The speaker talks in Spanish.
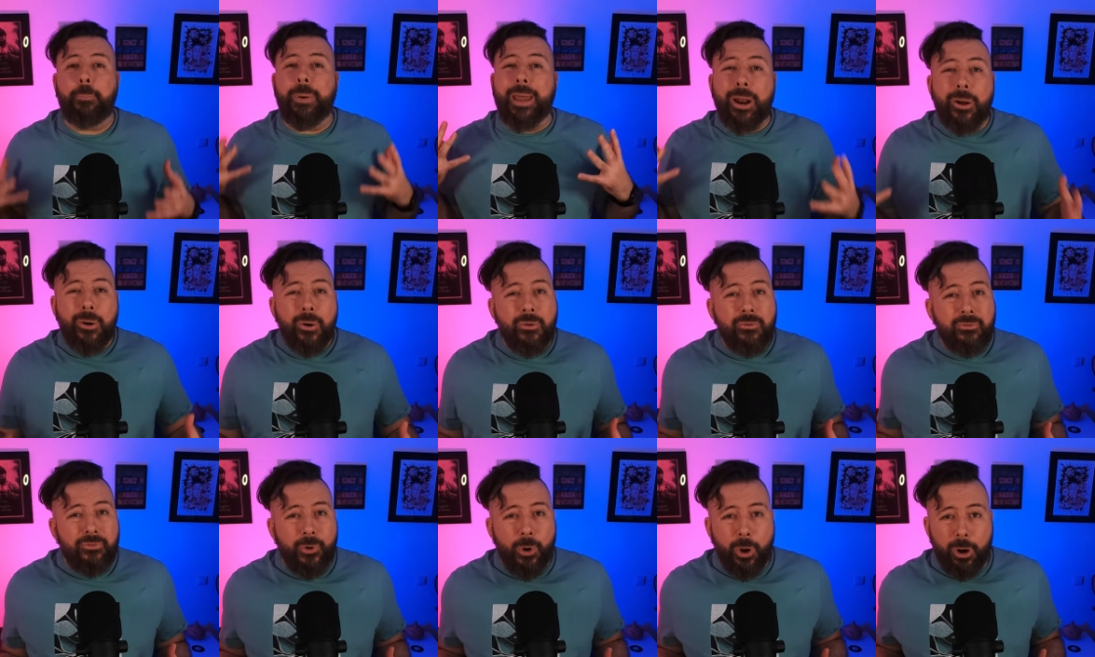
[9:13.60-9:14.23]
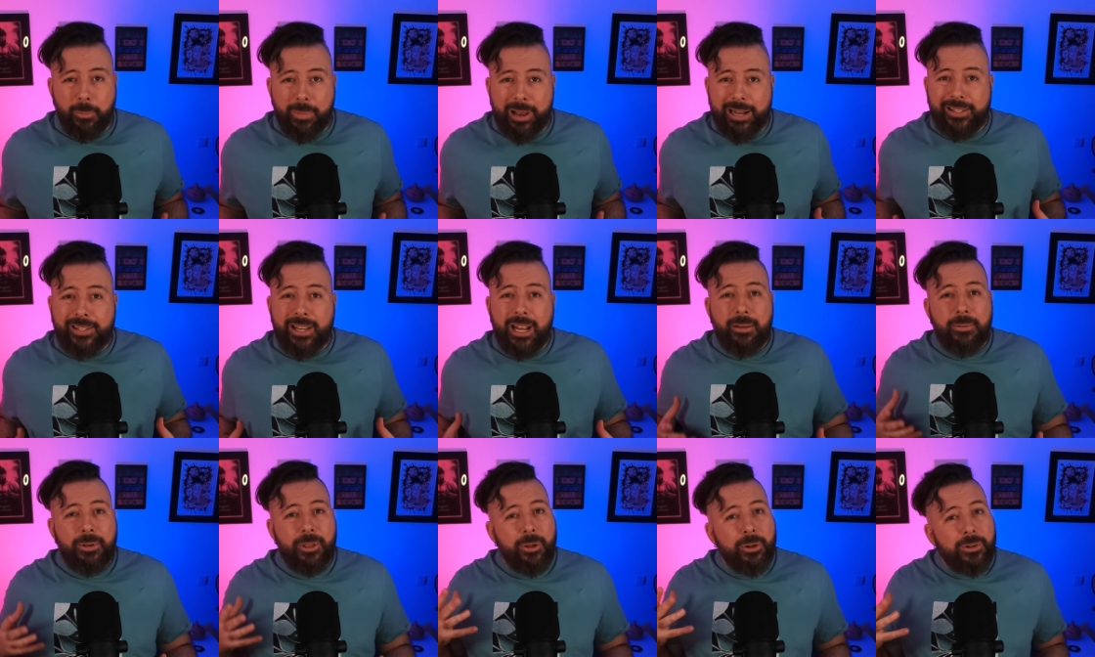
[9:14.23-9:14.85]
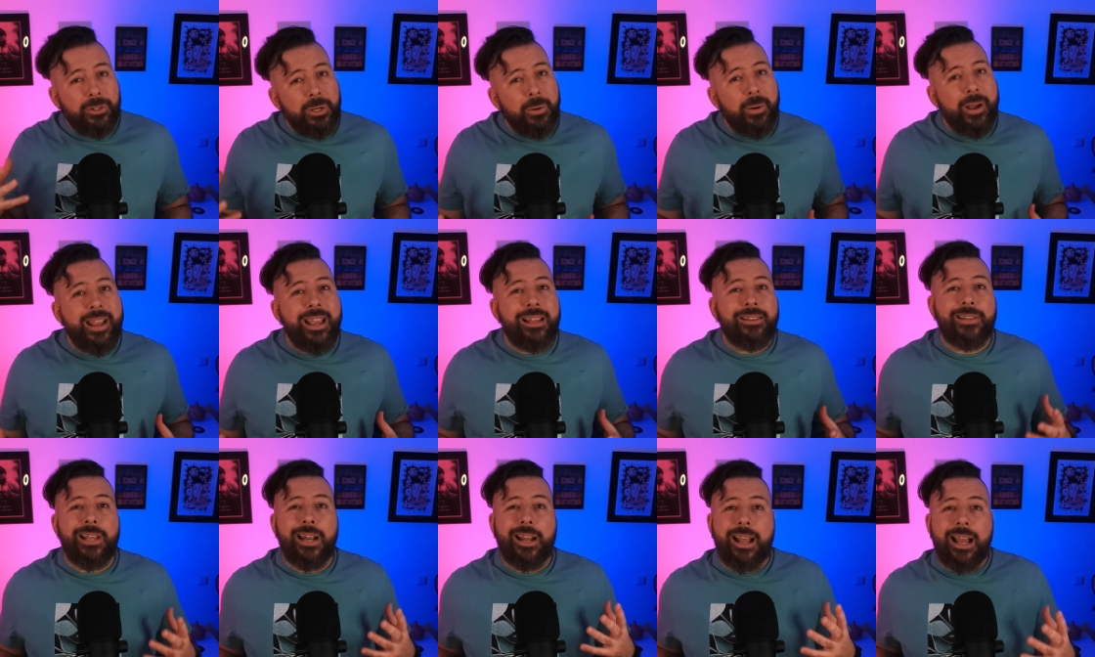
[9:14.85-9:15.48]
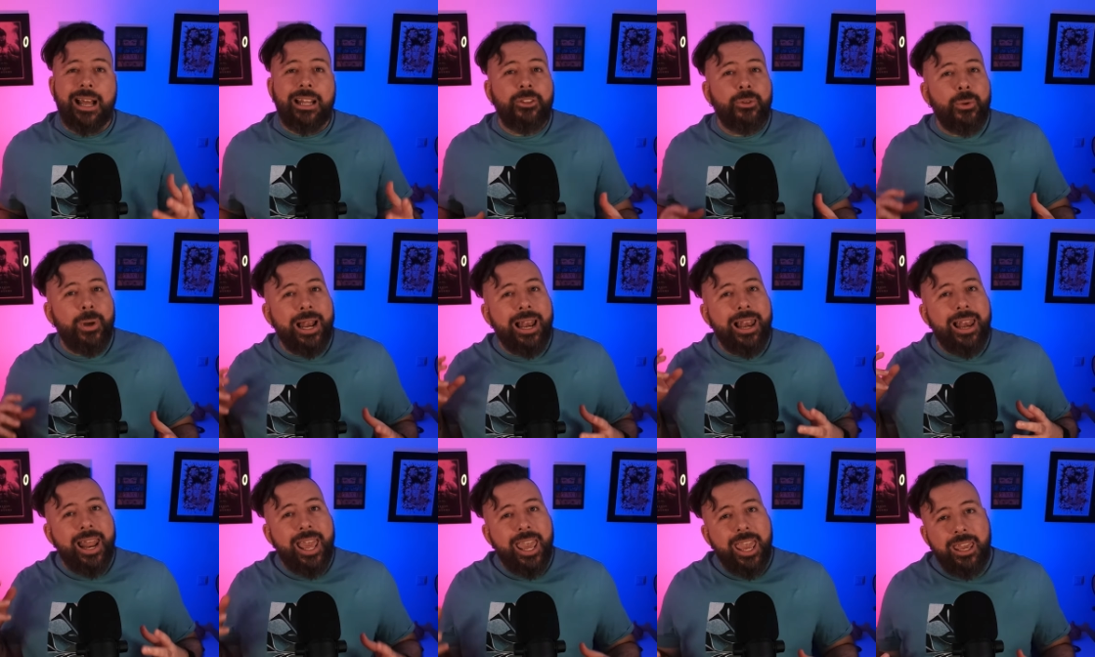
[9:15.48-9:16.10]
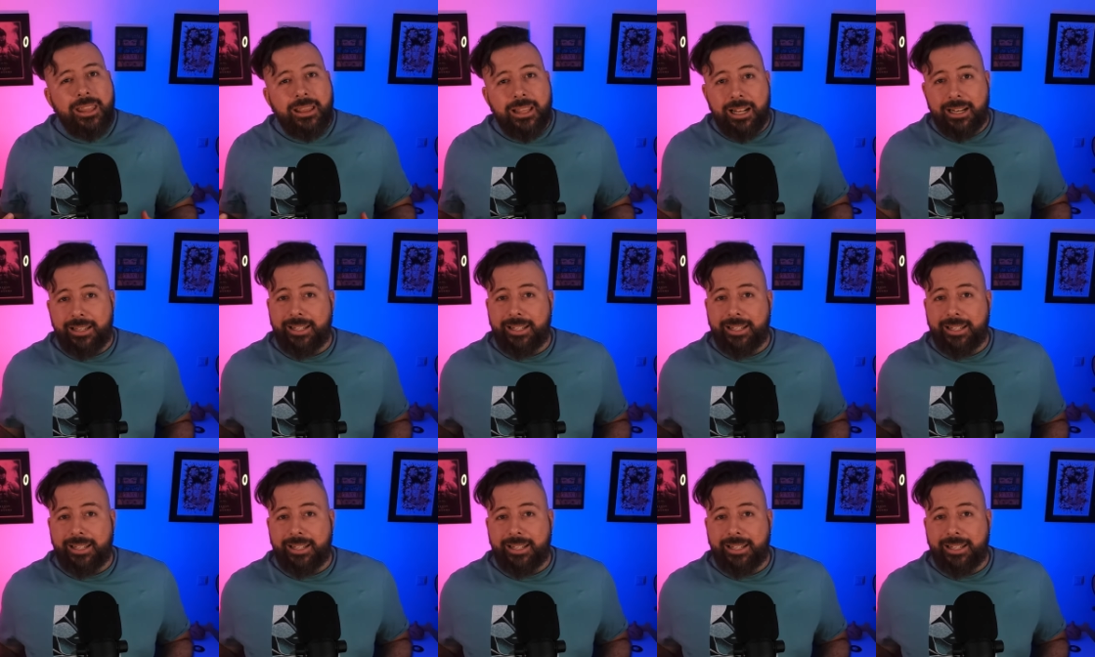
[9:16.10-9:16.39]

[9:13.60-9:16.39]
Pero conforme el servidor se vaya acercando al late,